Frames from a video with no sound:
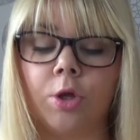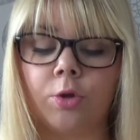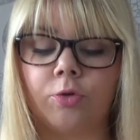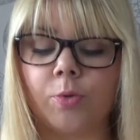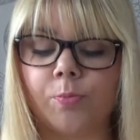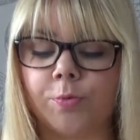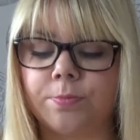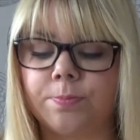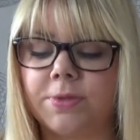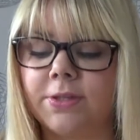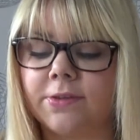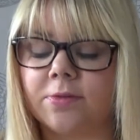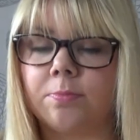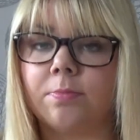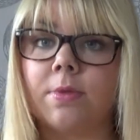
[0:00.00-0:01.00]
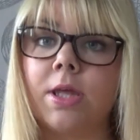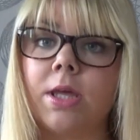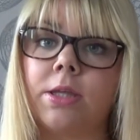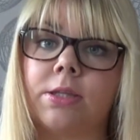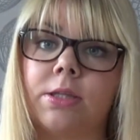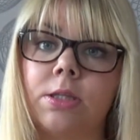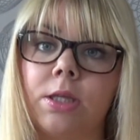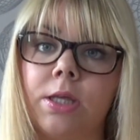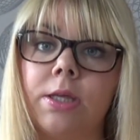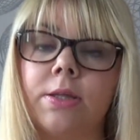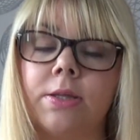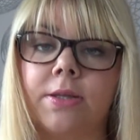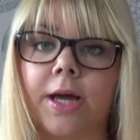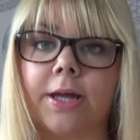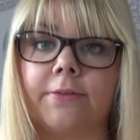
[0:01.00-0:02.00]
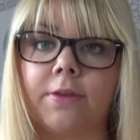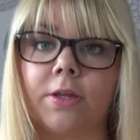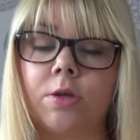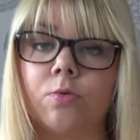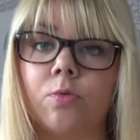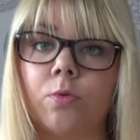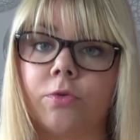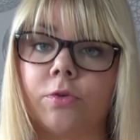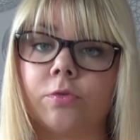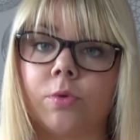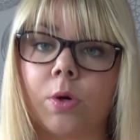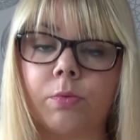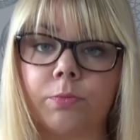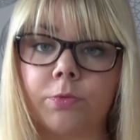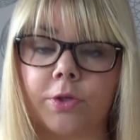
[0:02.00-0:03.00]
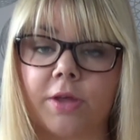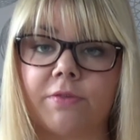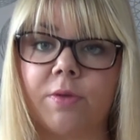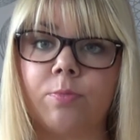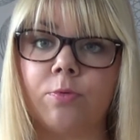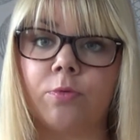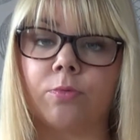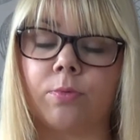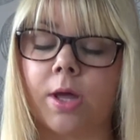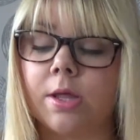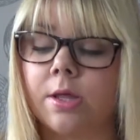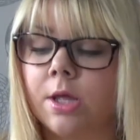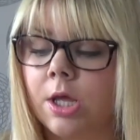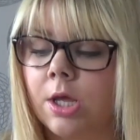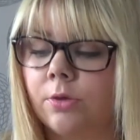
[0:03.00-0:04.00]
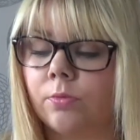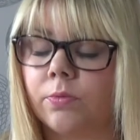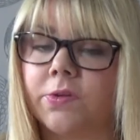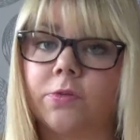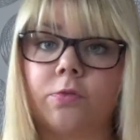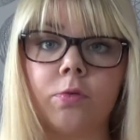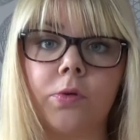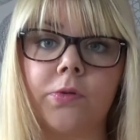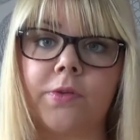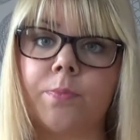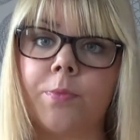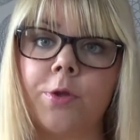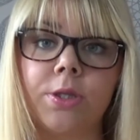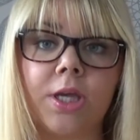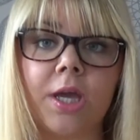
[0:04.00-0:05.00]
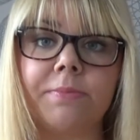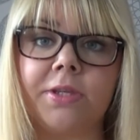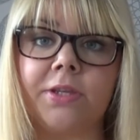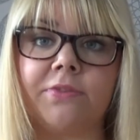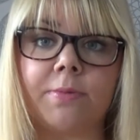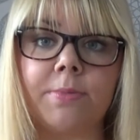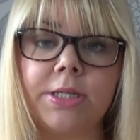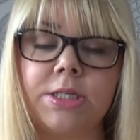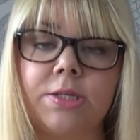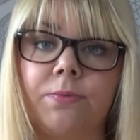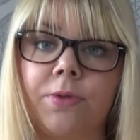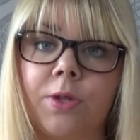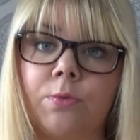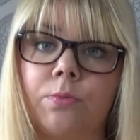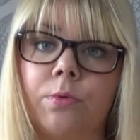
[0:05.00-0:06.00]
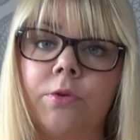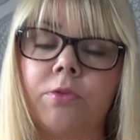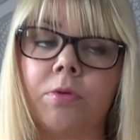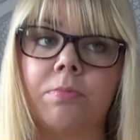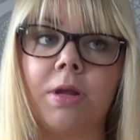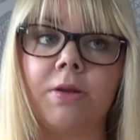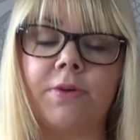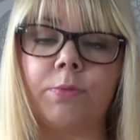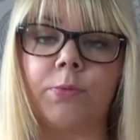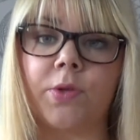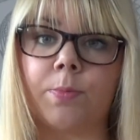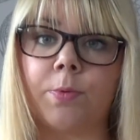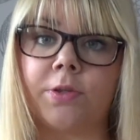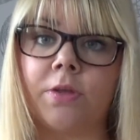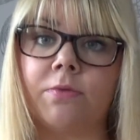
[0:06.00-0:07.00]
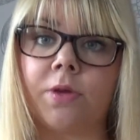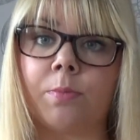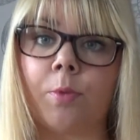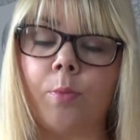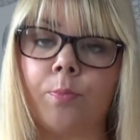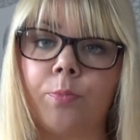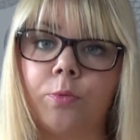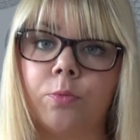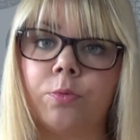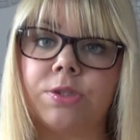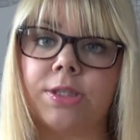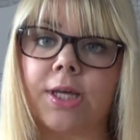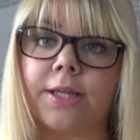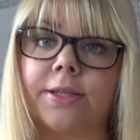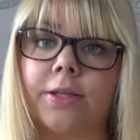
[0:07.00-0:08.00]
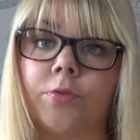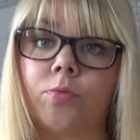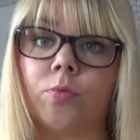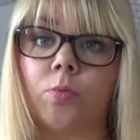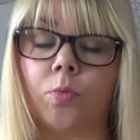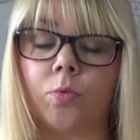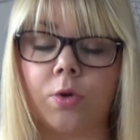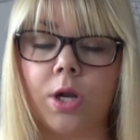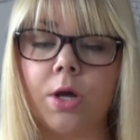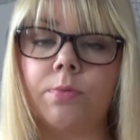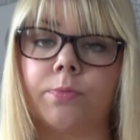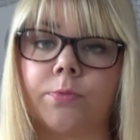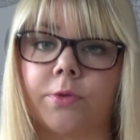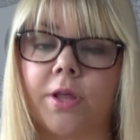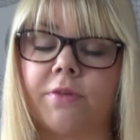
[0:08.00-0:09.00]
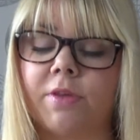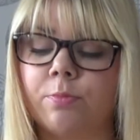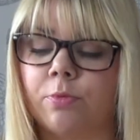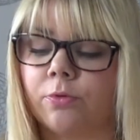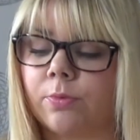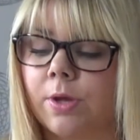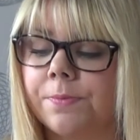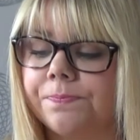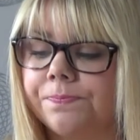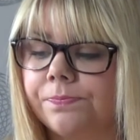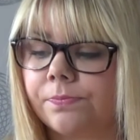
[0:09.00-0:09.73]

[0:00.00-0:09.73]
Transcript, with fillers: de peau mixte mais qui est hydratée aux endroits où vous en avez besoin donc c'est sûr que c'est pas une crème qui va matifier ou autre mais elle va vous apporter vraiment beaucoup d'hydratation là où vous en avez besoin